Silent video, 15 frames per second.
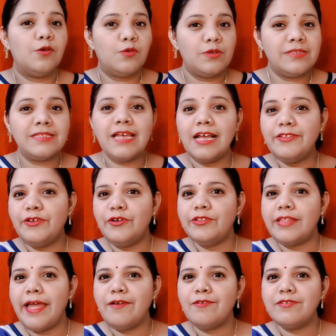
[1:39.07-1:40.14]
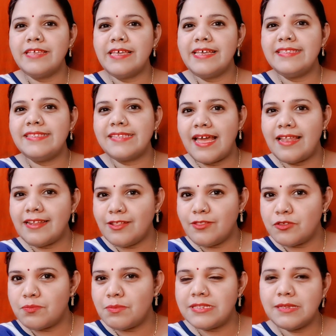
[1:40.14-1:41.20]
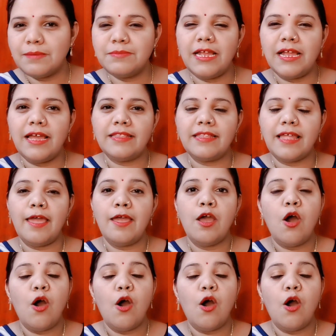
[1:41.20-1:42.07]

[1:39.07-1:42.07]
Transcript: गुस्सा जो होता है उसे इंसान का दुश्मन समझा जाता है